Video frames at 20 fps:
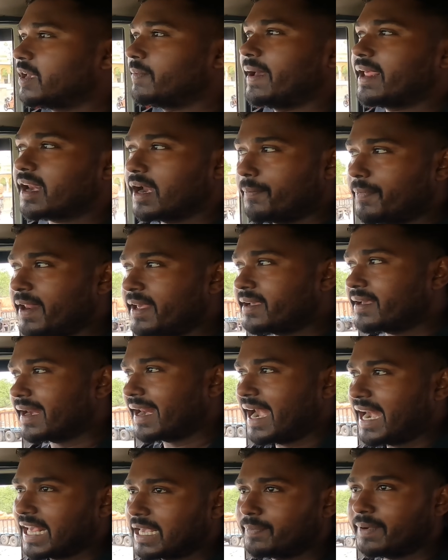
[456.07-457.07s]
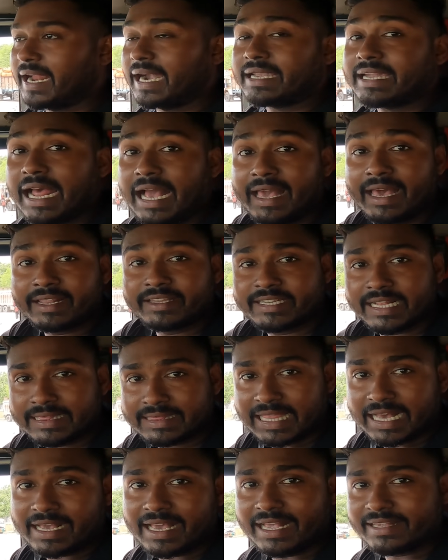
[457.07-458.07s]
कि भाई रबड़िंग कराने के बाद टायर
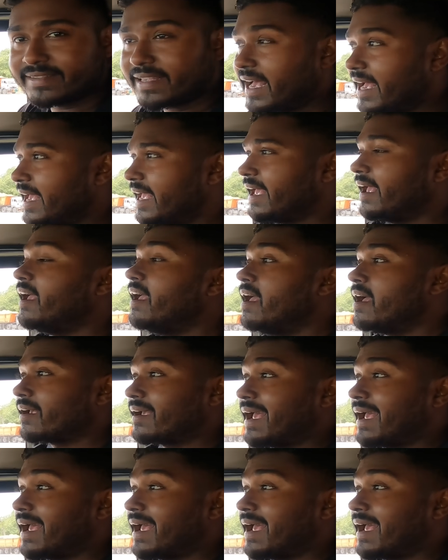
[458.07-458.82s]
चलता कैसा है